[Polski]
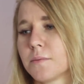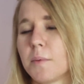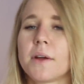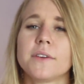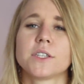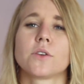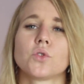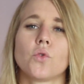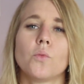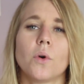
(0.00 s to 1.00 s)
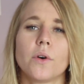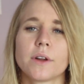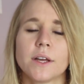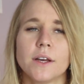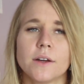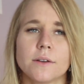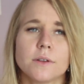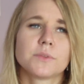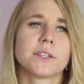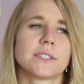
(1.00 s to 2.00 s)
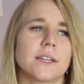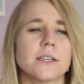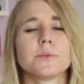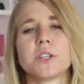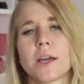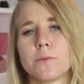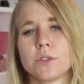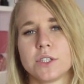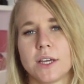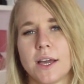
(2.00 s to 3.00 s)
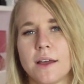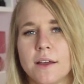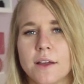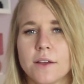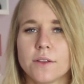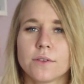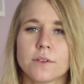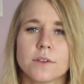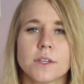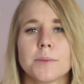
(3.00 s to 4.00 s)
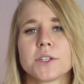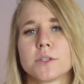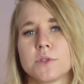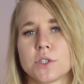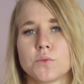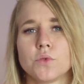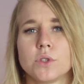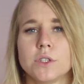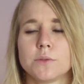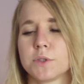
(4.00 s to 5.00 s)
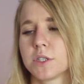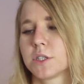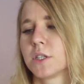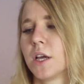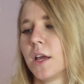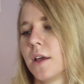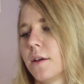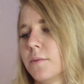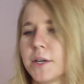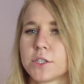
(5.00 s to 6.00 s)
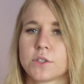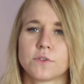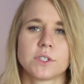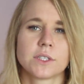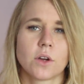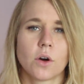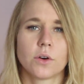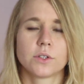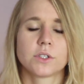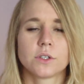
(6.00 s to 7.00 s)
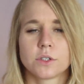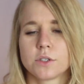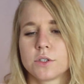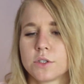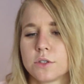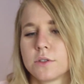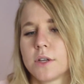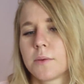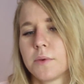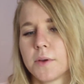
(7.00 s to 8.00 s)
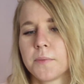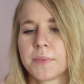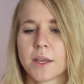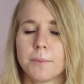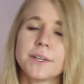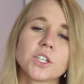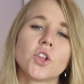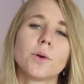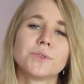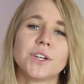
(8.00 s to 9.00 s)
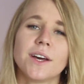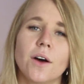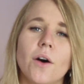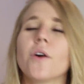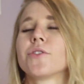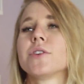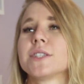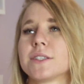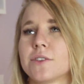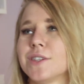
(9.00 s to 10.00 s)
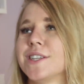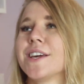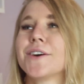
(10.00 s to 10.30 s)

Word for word: poprawiać jakiś humor, no przestań, nie przejmuj się, no nie masz czym się smucić, przecież masz wszystko, czy, czy, czy jakby będzie dobrze, o, to jest, to jest